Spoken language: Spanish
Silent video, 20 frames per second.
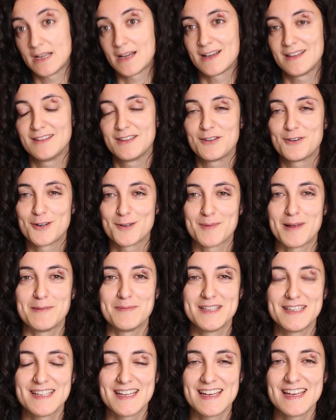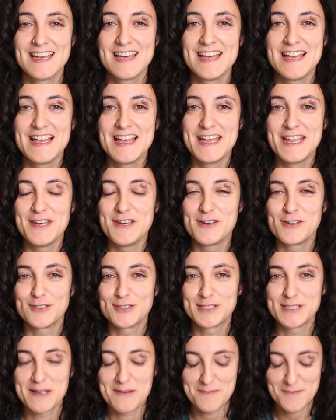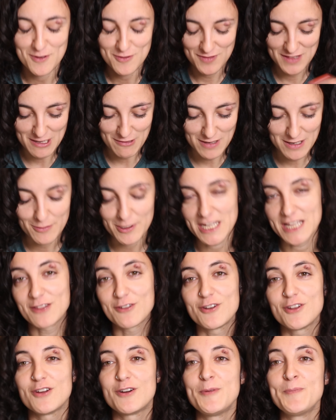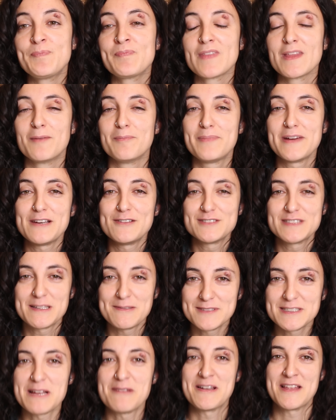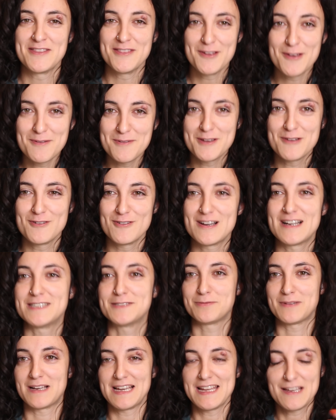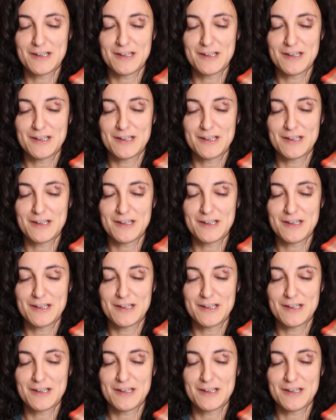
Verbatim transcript: La gente normalmente no se monta un laboratorio, pero estamos hablando de biólogas, ¿vale?